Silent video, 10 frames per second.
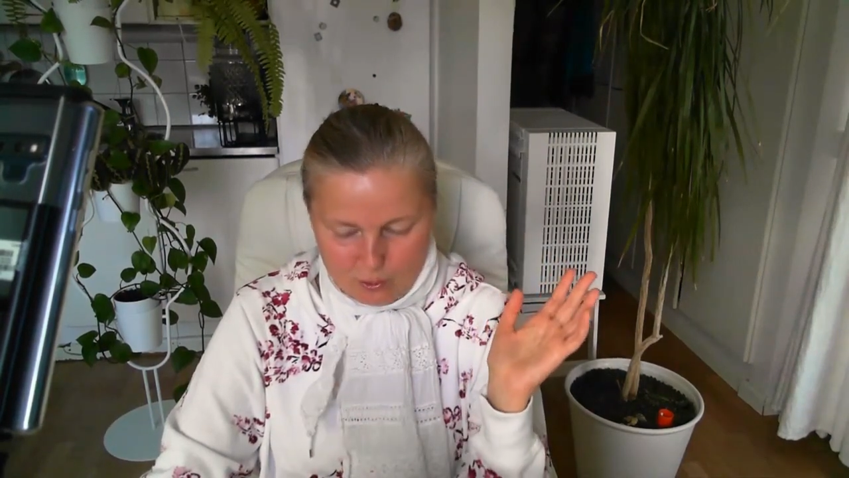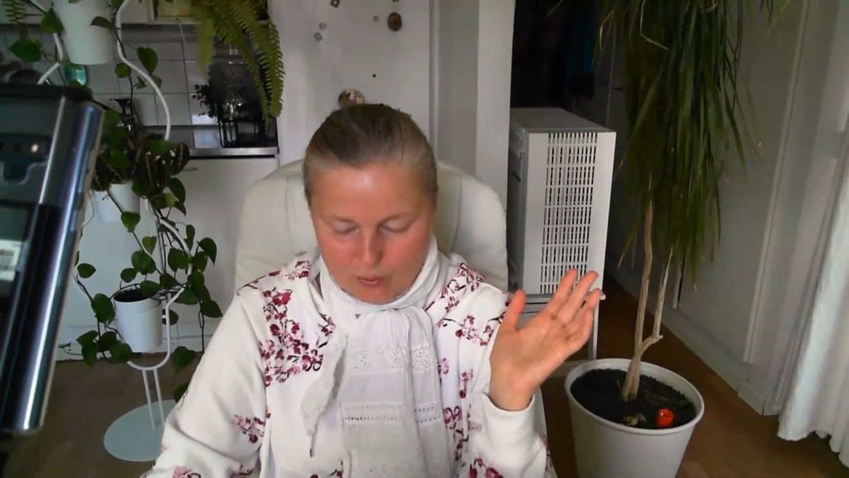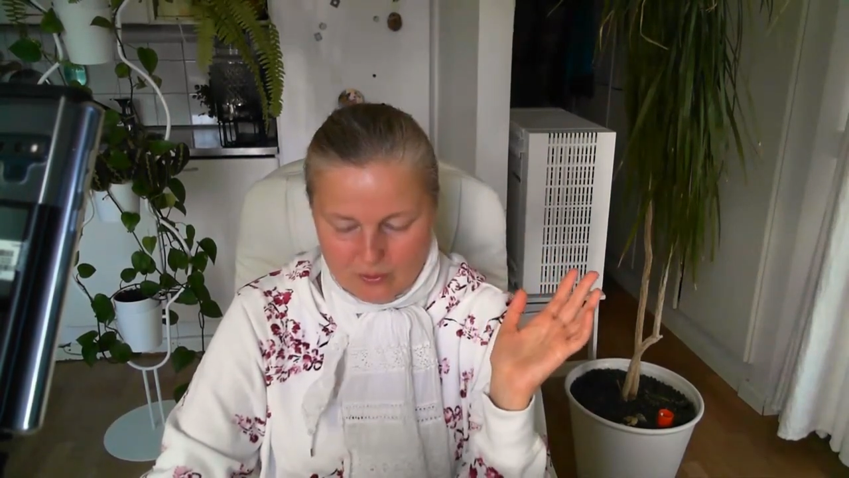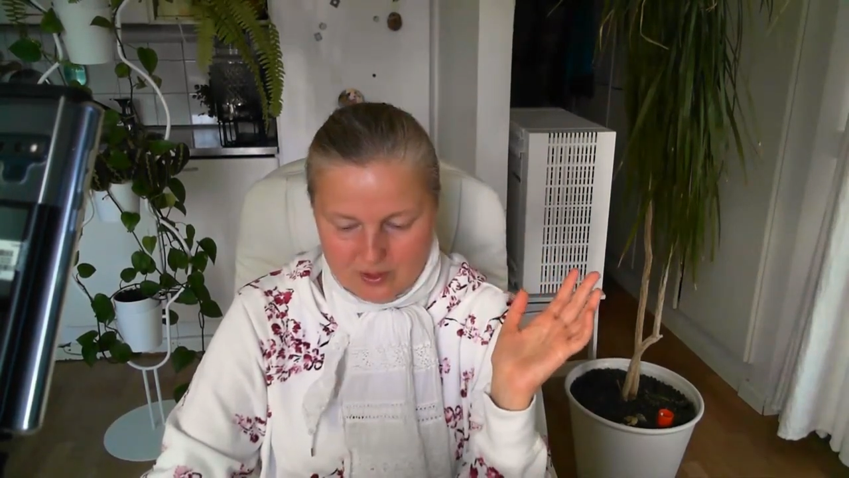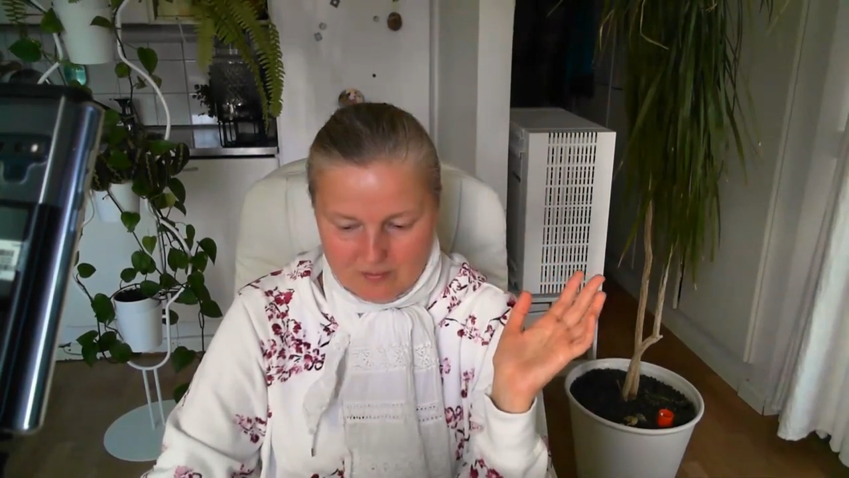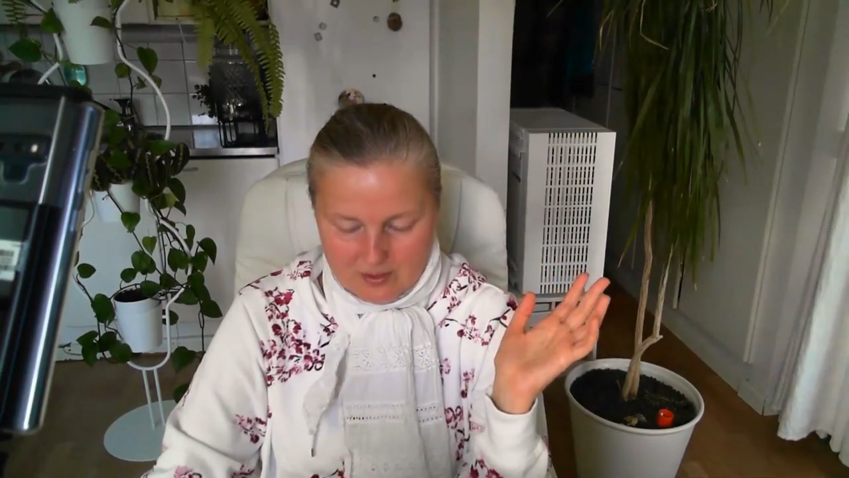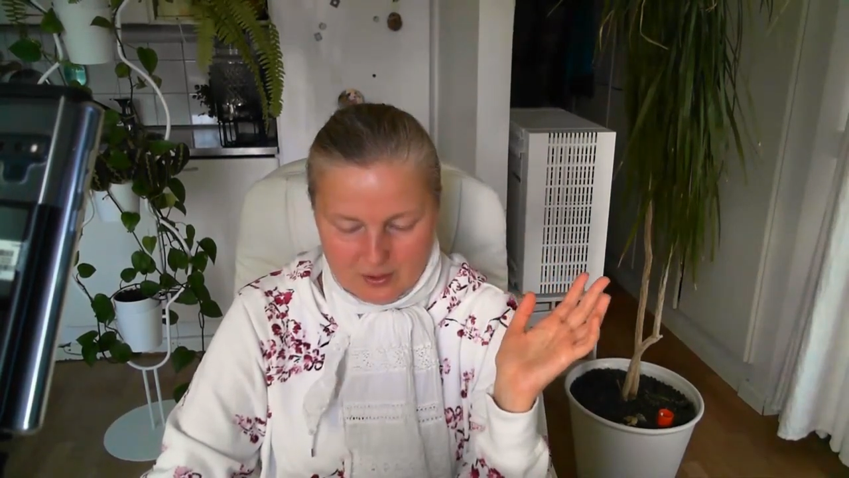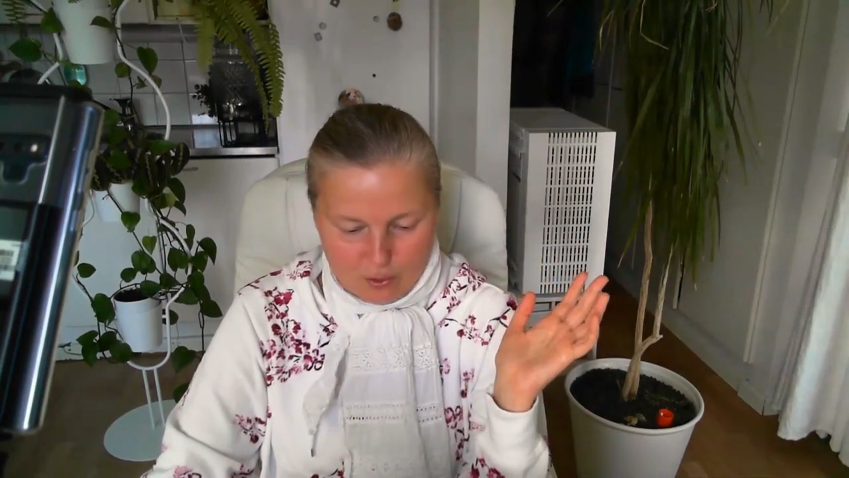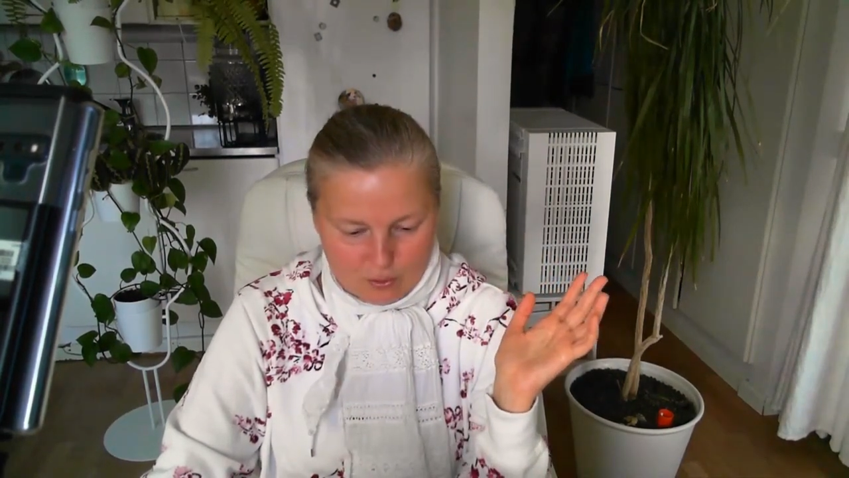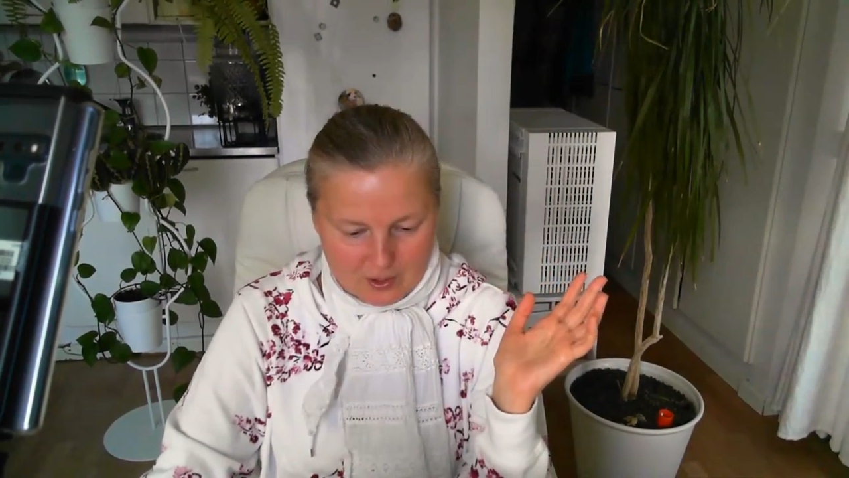чтобы
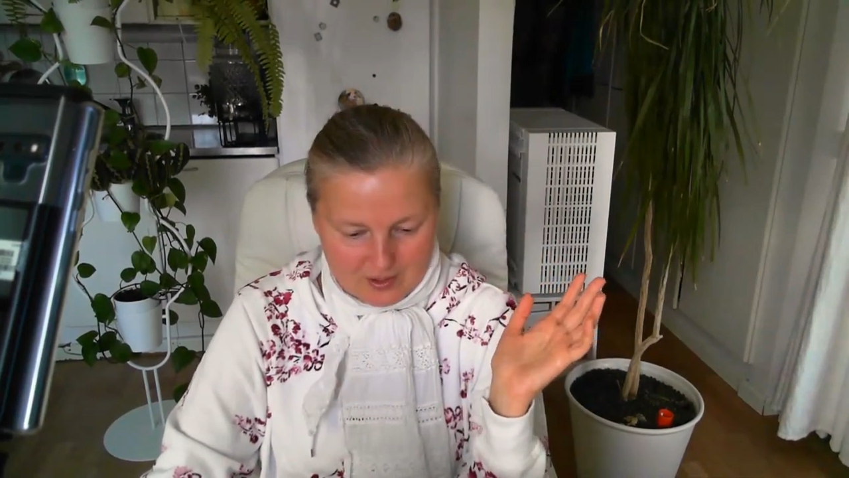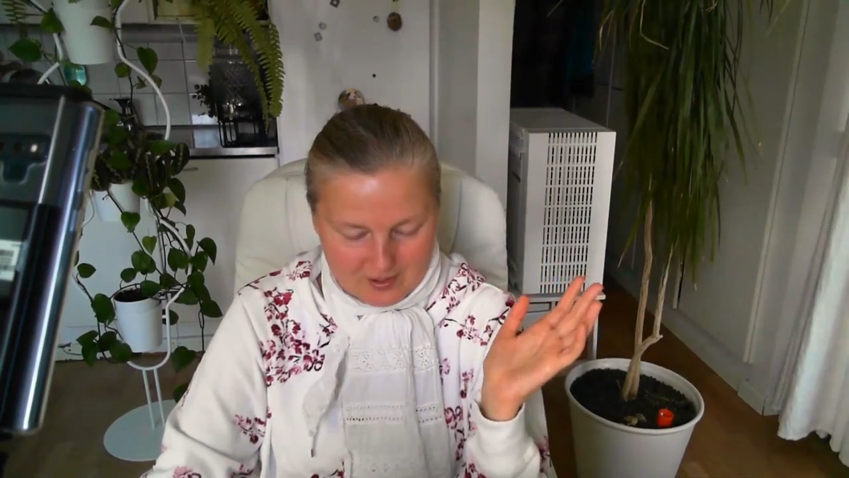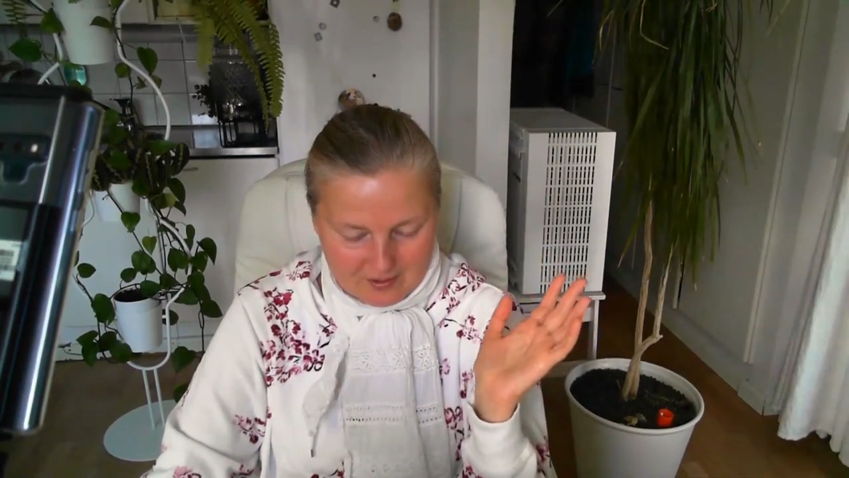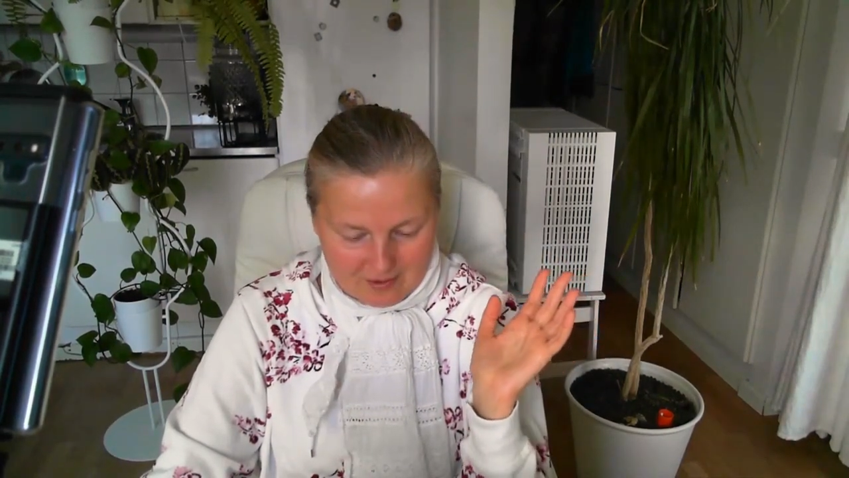видеть чудесные